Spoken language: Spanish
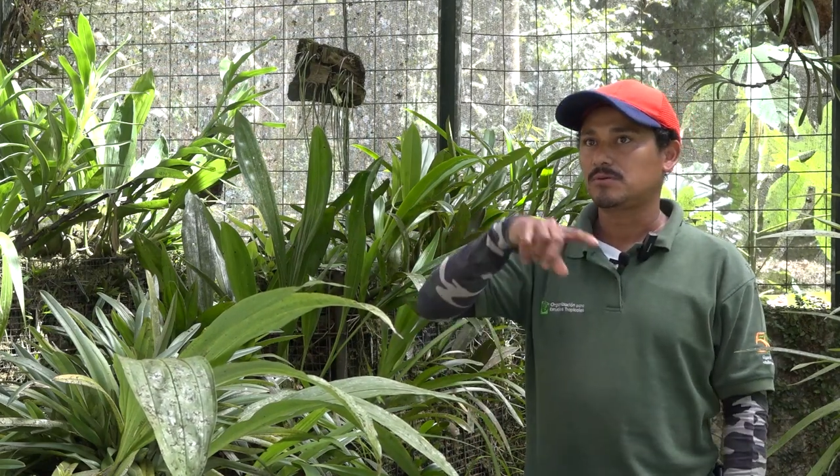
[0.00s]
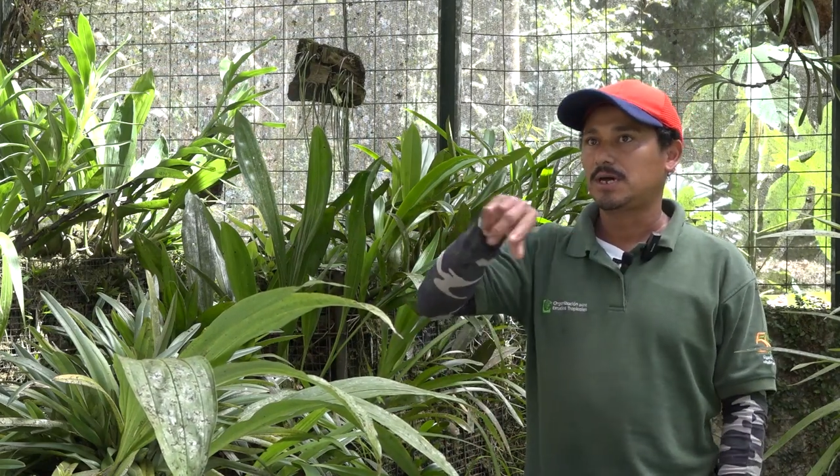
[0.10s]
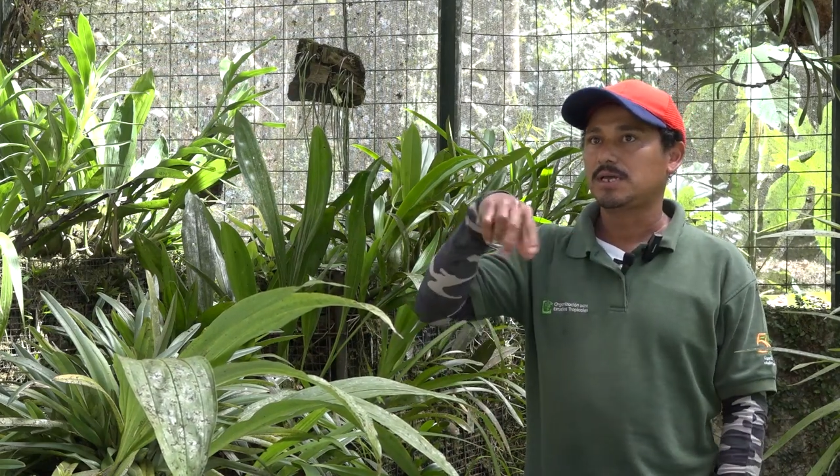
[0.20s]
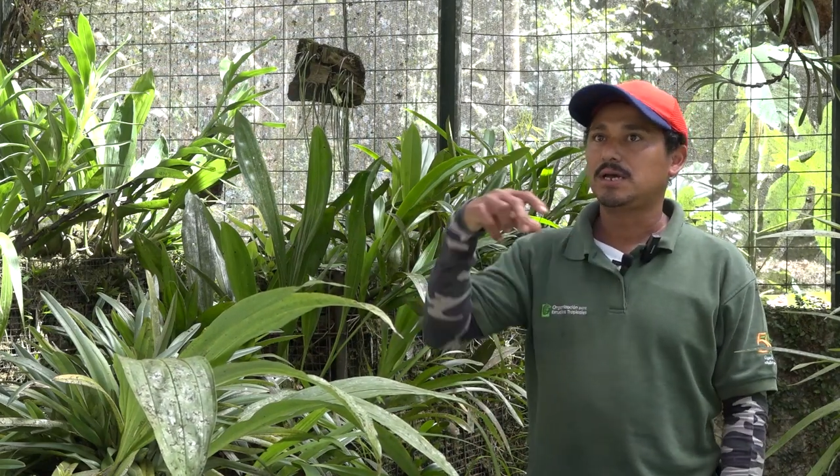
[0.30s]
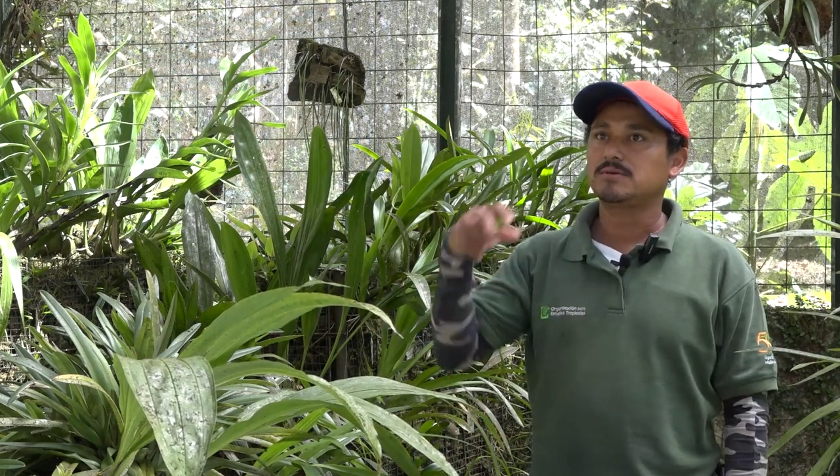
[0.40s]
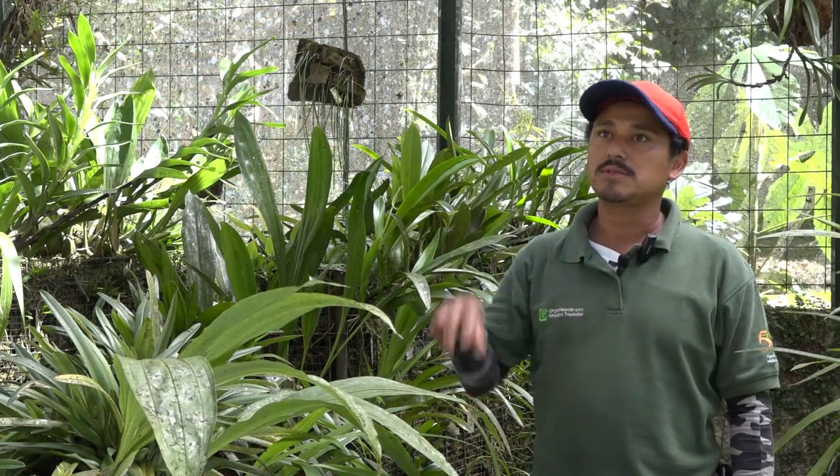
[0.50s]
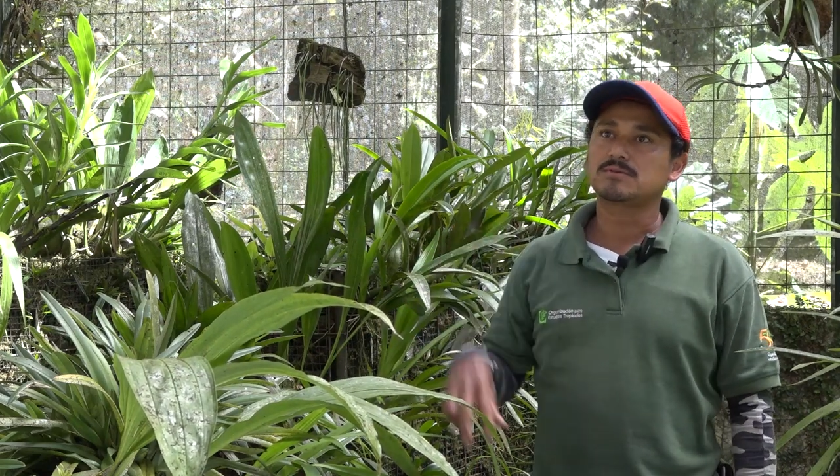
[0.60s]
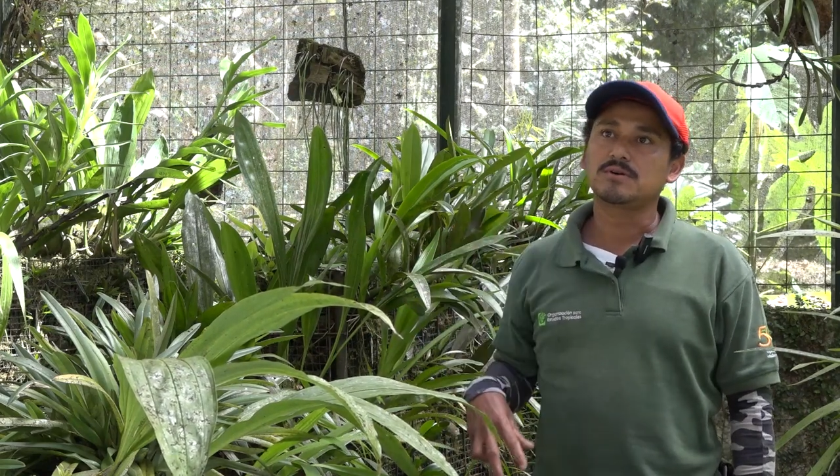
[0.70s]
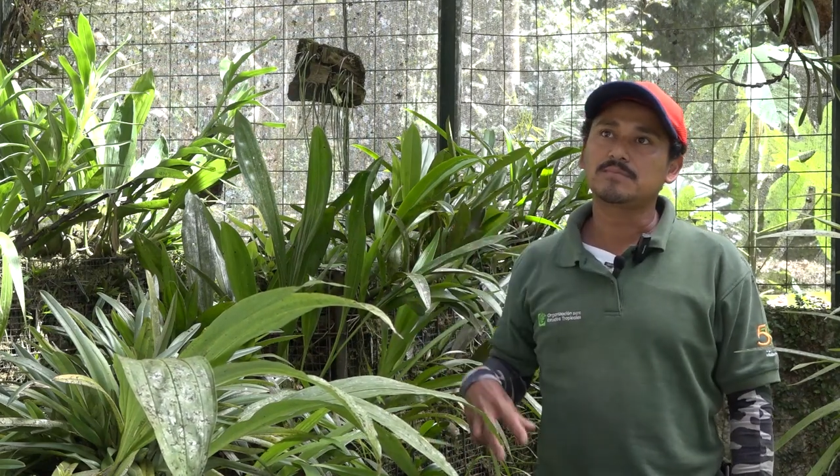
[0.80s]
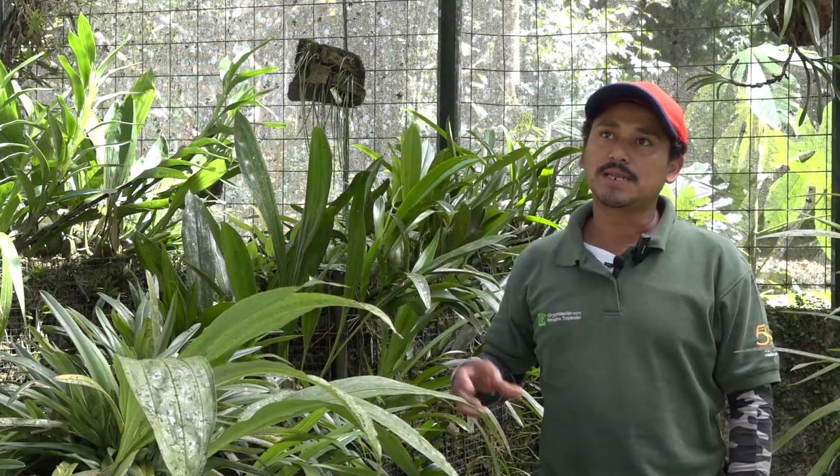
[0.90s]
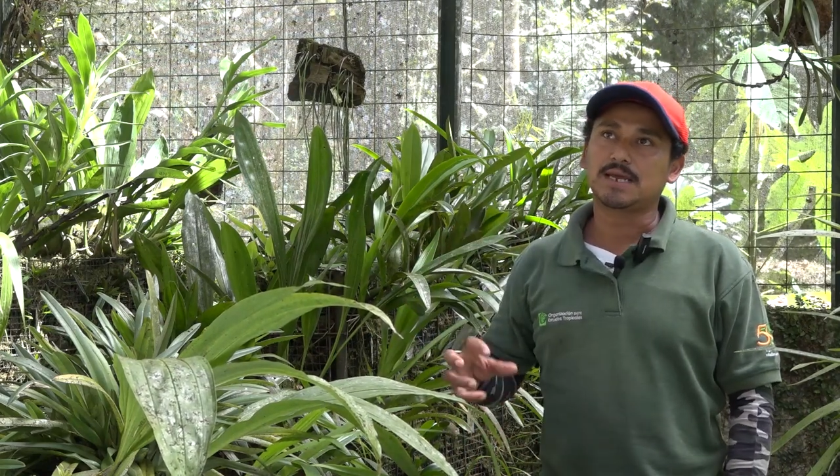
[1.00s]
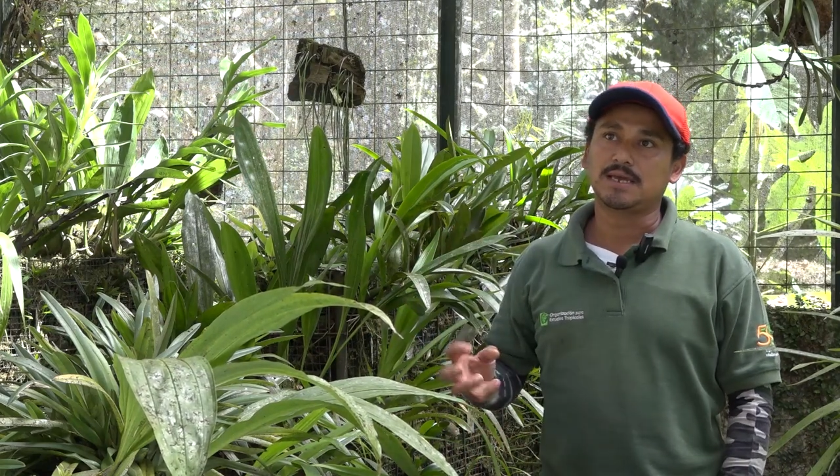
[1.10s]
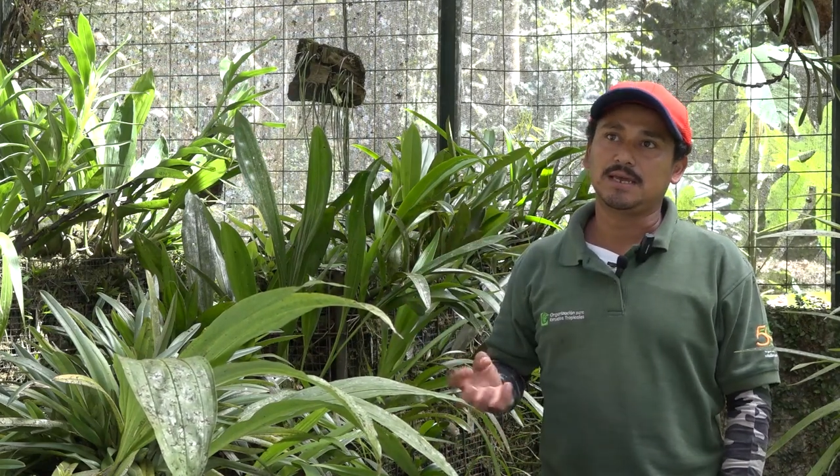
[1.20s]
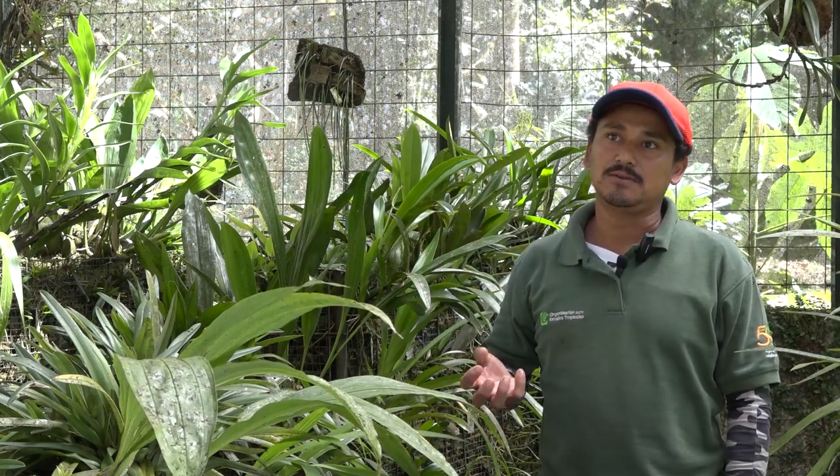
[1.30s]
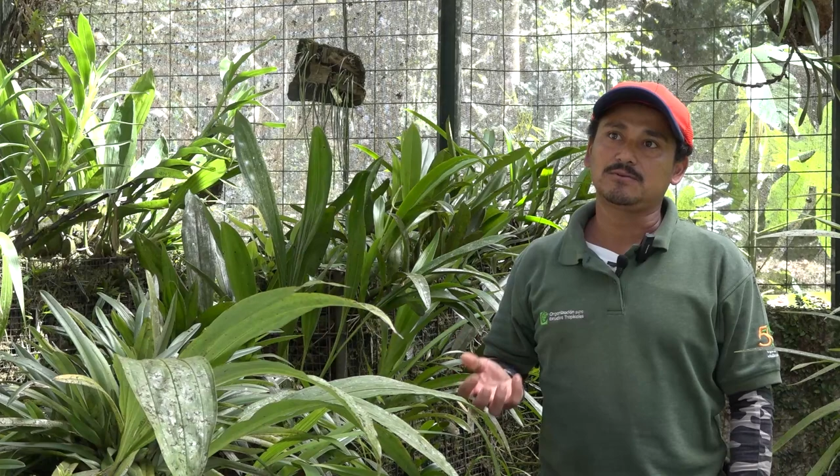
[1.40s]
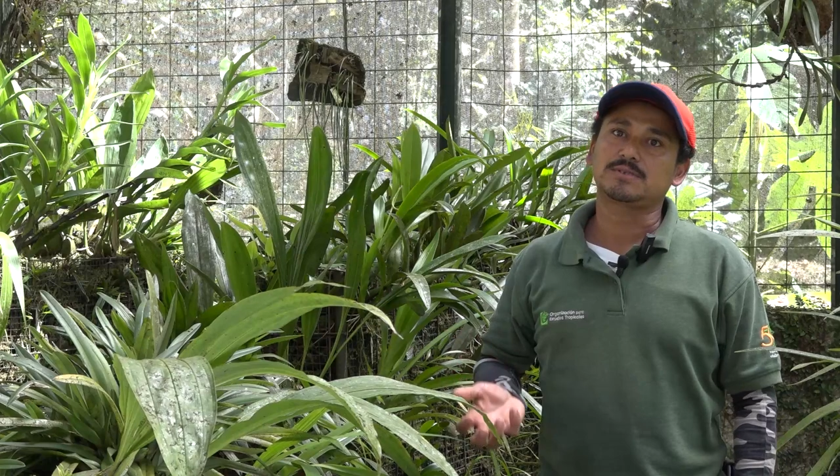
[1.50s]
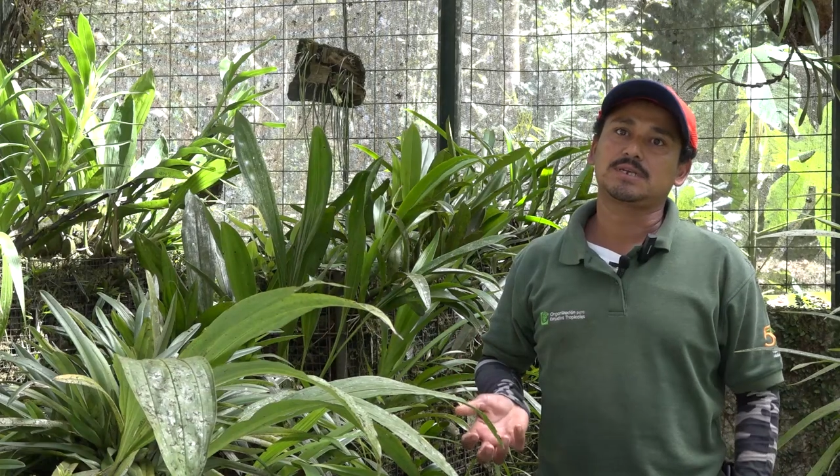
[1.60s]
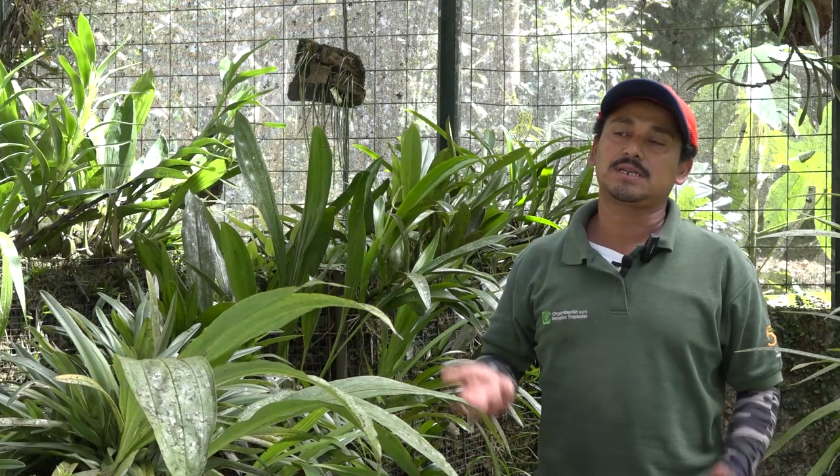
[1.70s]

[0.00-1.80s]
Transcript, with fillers: ajíalos y todo para que ellos